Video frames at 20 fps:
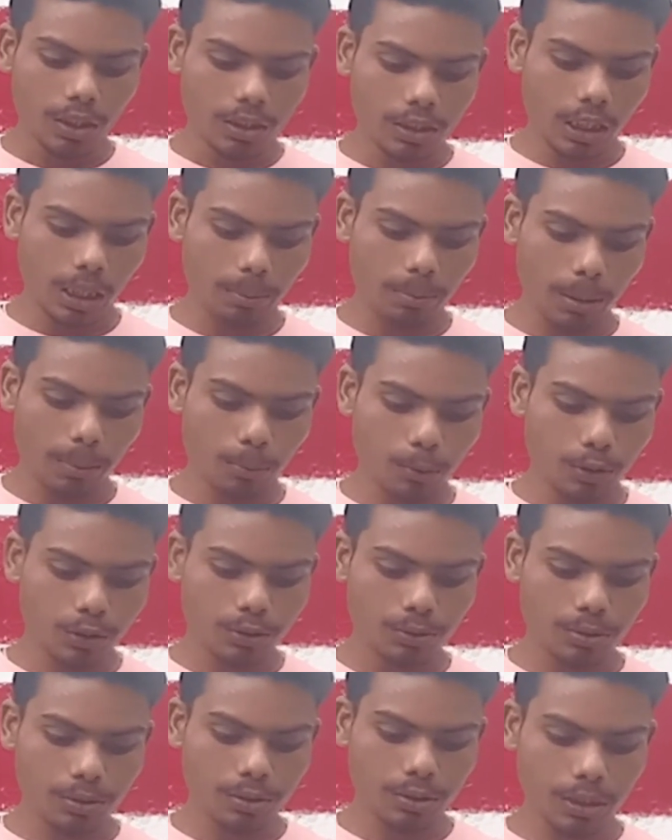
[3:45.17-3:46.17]
यहाँ पे आपको
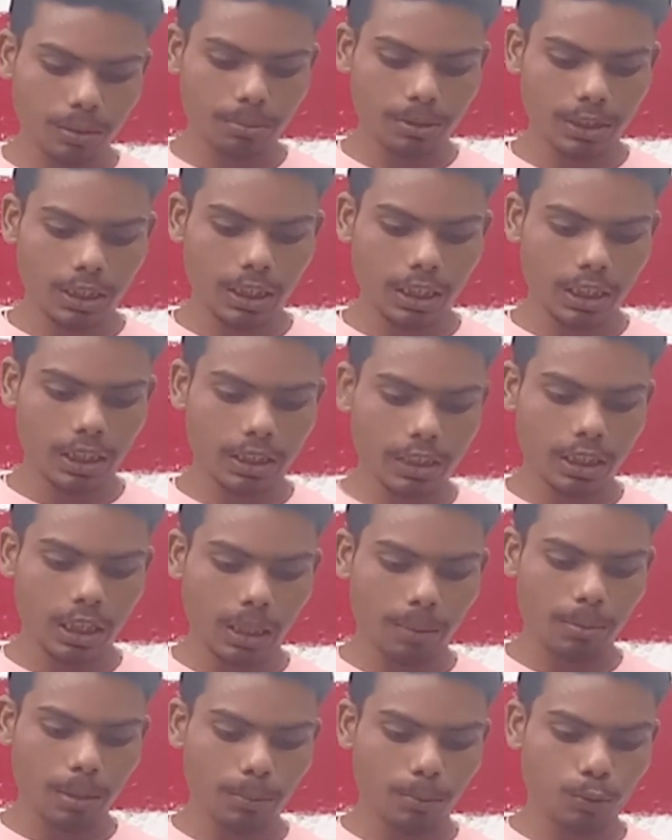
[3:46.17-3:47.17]
डिस्क्रिप्शन में जाना एंड
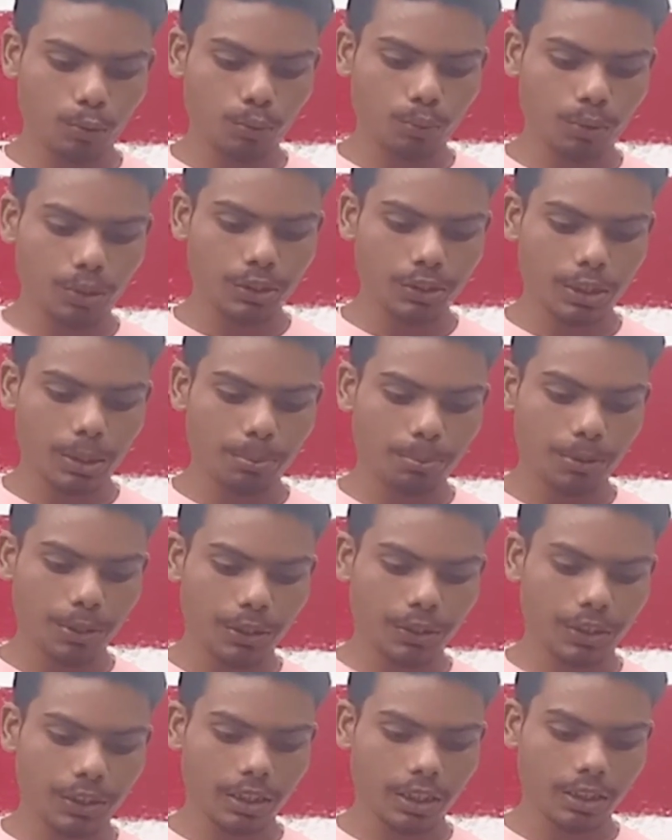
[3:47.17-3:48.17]
यहाँ पे आपको वैसे ही
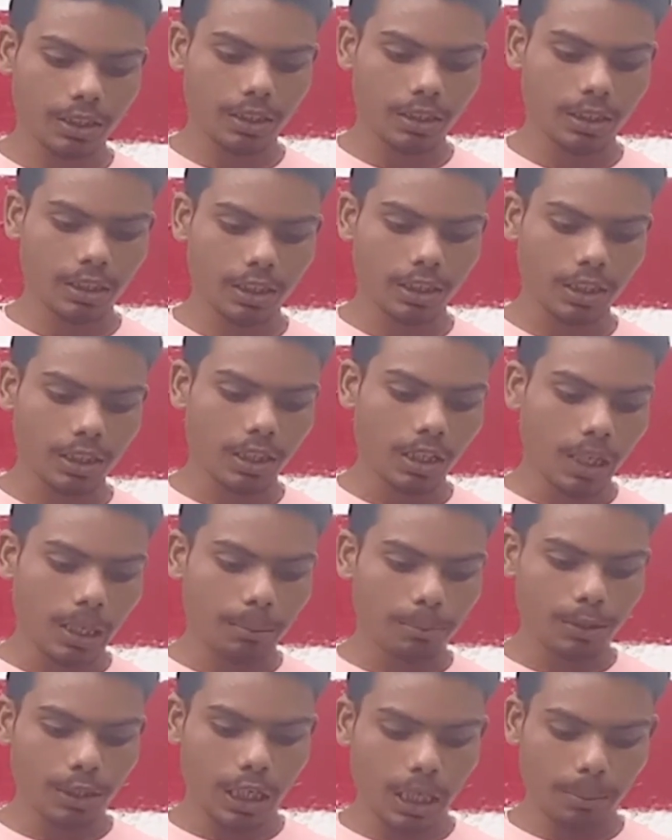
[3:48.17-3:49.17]
पेस्ट कर देना ठीक
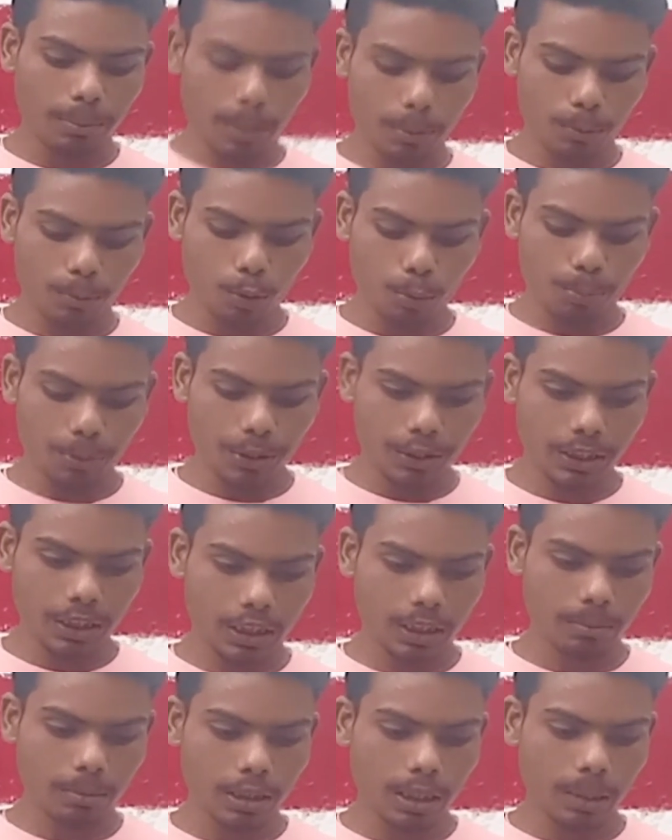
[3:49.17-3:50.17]
है यहाँ पे आपको पेस्ट
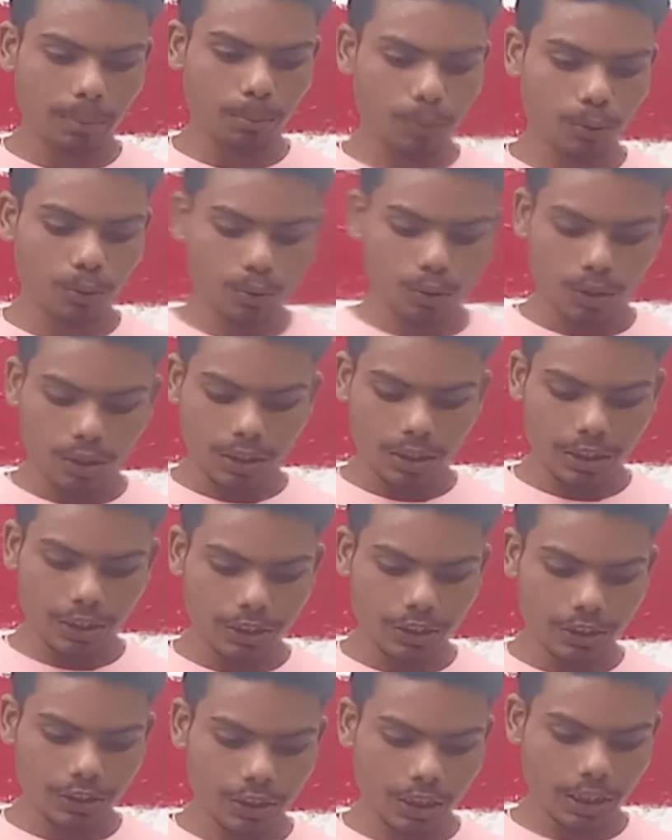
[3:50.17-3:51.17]
करने के बाद आपको
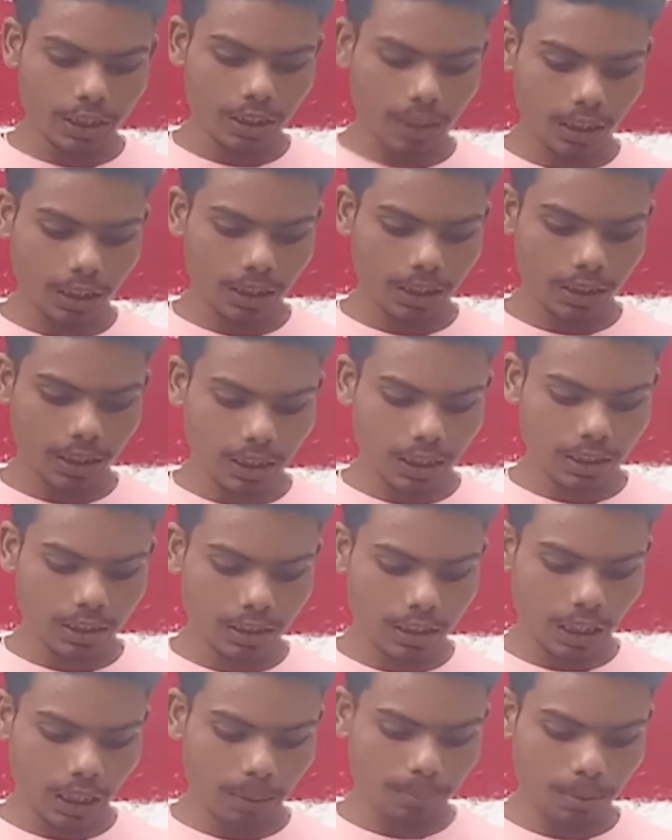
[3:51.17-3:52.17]
नीचे साइड आना है एंड
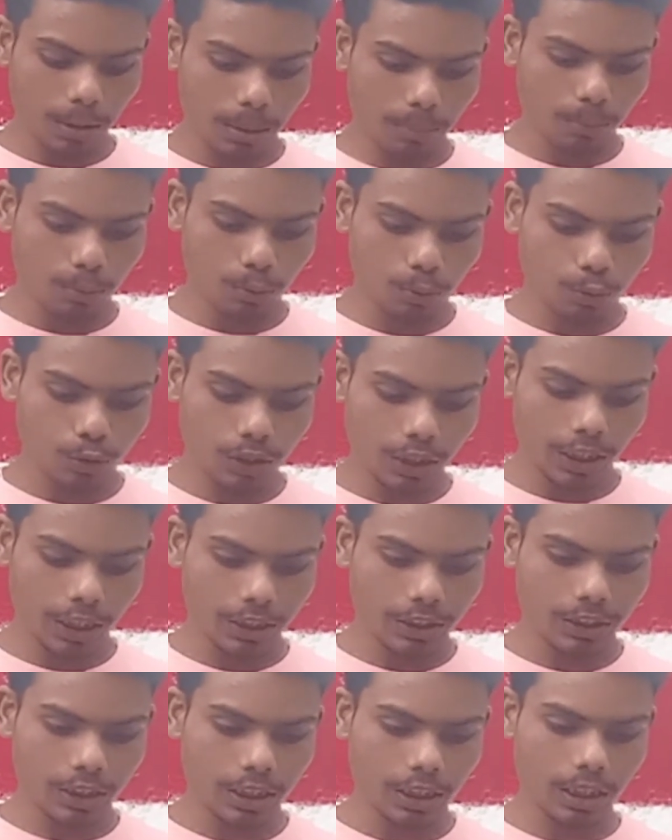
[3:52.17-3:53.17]
यहाँ पे आपको कुछ
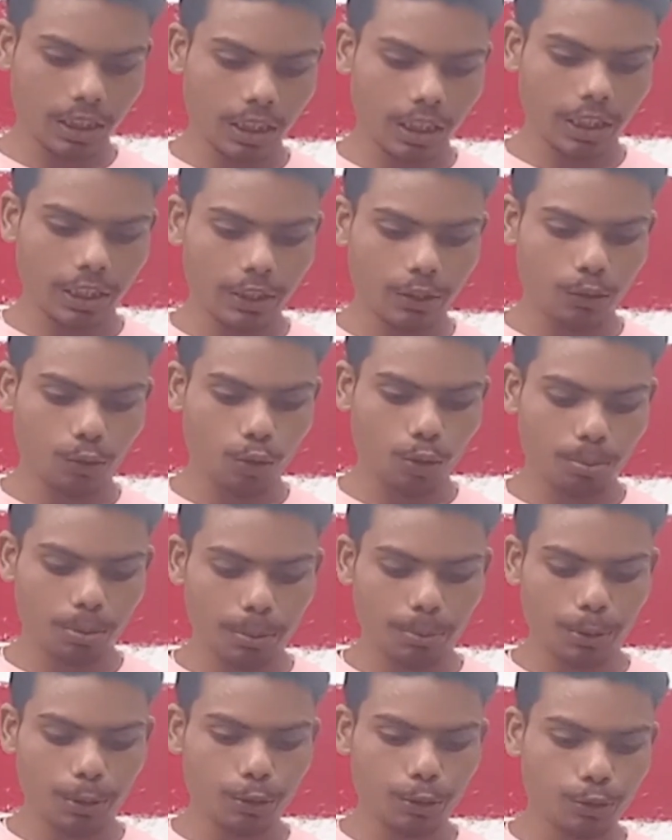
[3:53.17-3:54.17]
हैशटैग लगाने हैं और
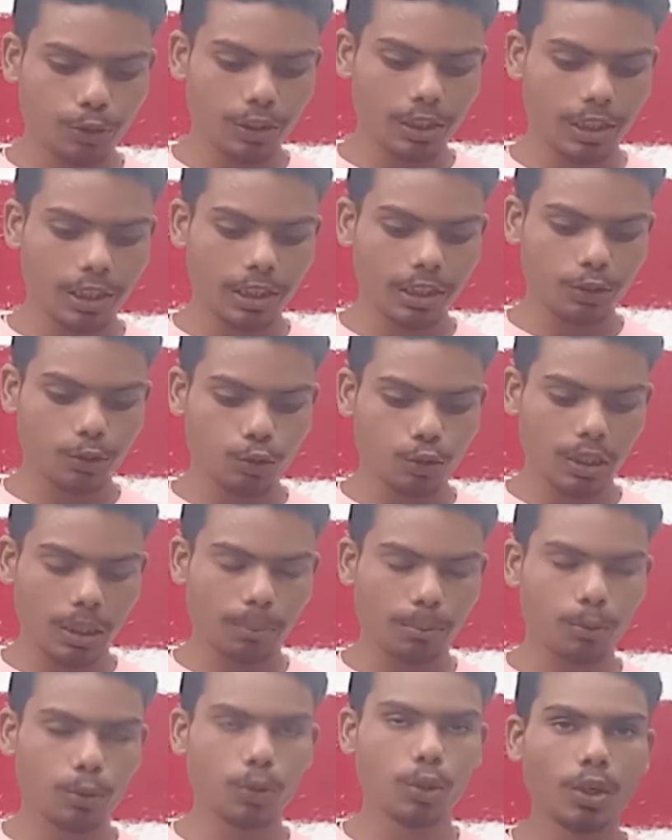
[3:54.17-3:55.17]
भी वीडियो से रिलेटेड जो कि
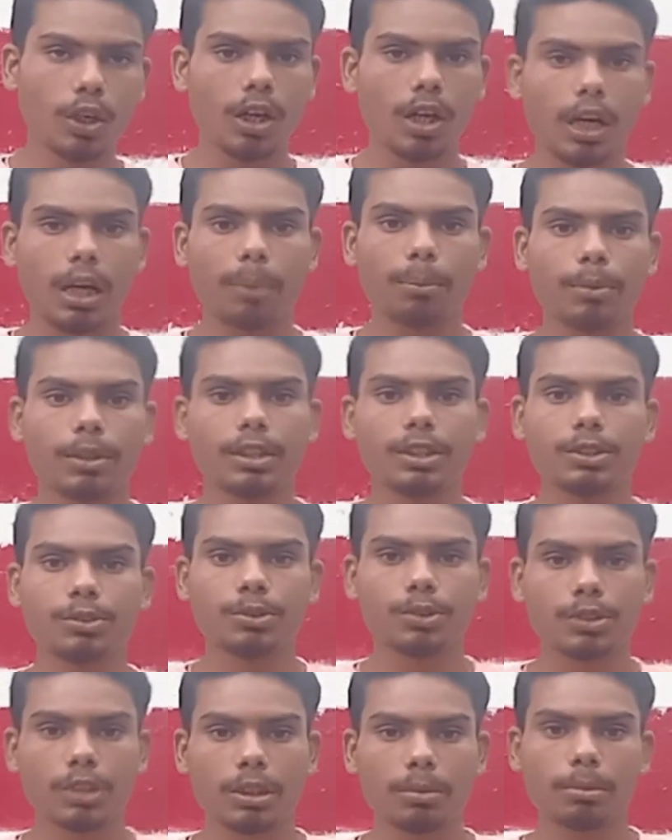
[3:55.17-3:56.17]
आपको अपने
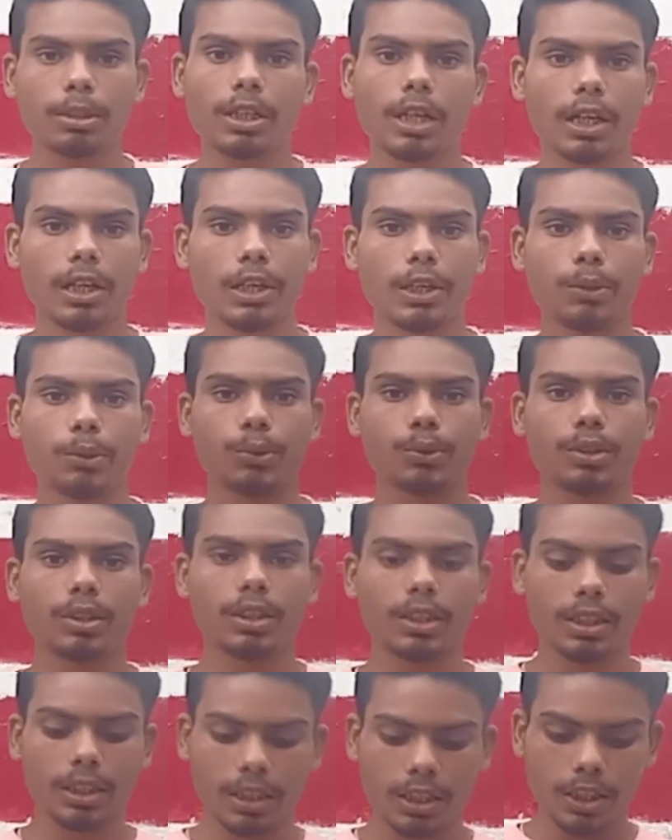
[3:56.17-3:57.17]
डिस्क्रिप्शन में डालने होते हैं
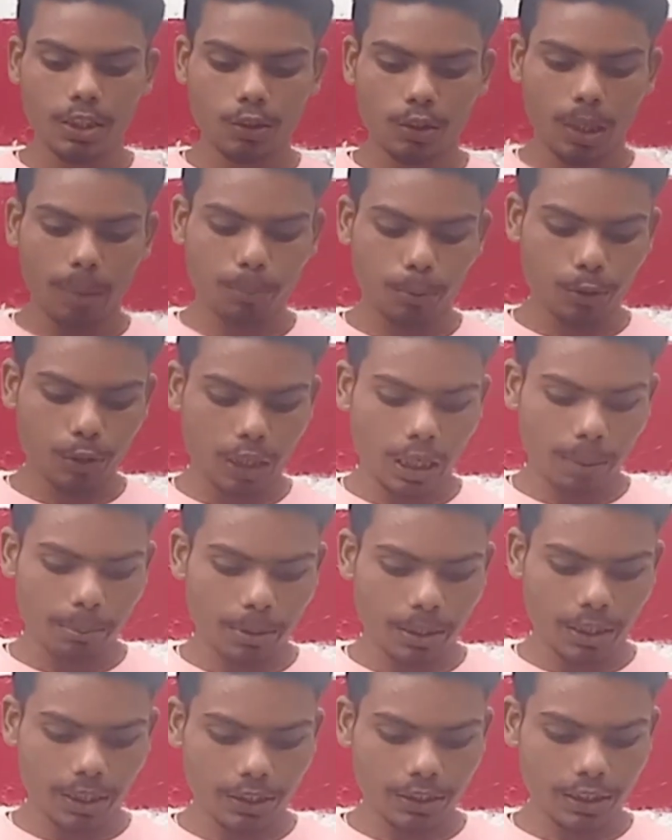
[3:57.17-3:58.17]
ठीक है तो आपको यहाँ
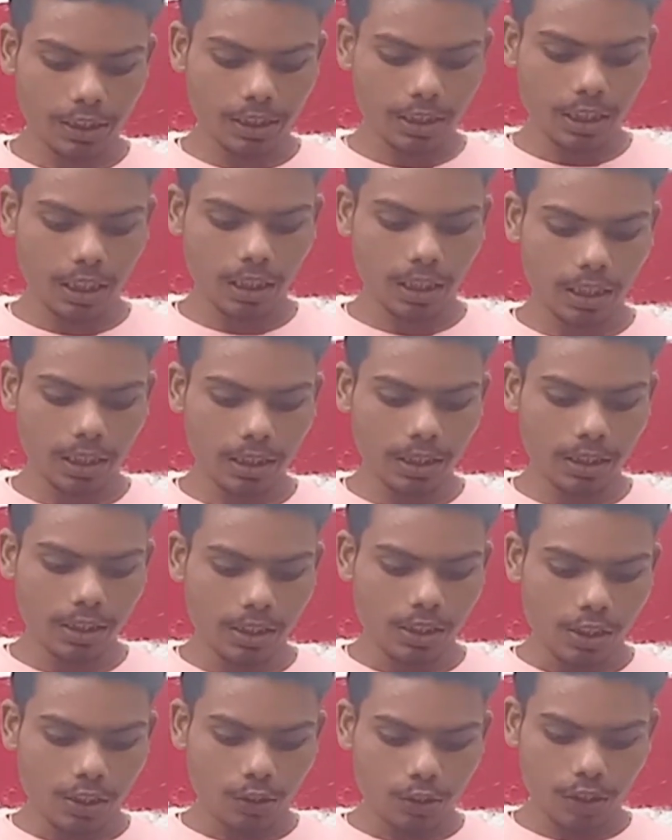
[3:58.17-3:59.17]
पे हैशटैग डालना है
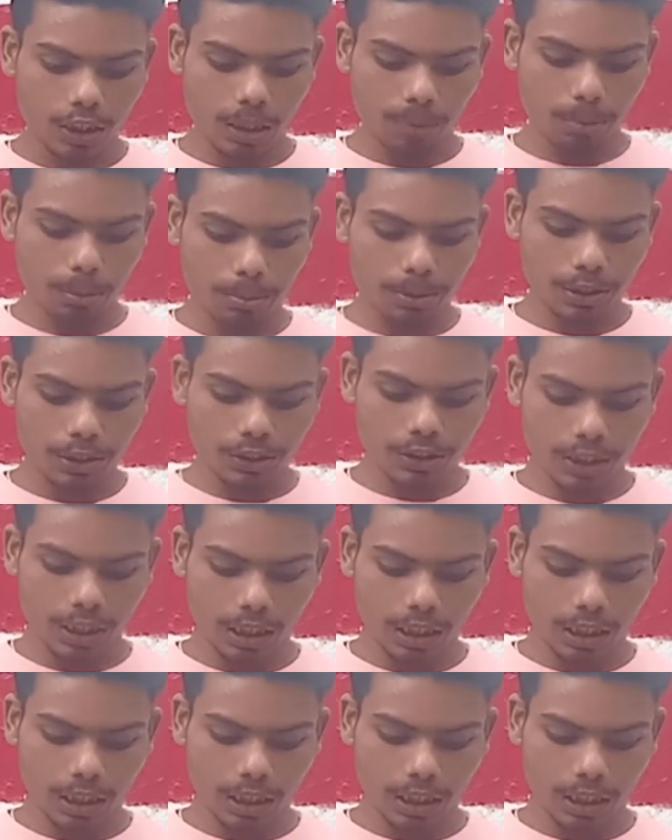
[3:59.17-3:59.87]
तो यहाँ पे मैं जैसे